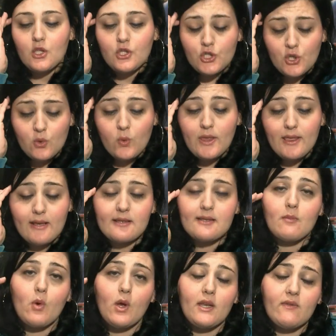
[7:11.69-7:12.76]

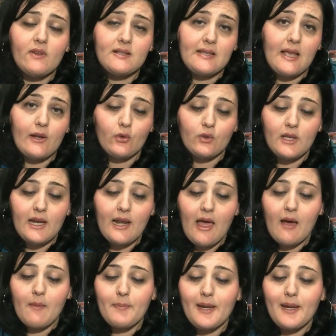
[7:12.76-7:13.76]
Cinquantesimo anniversario della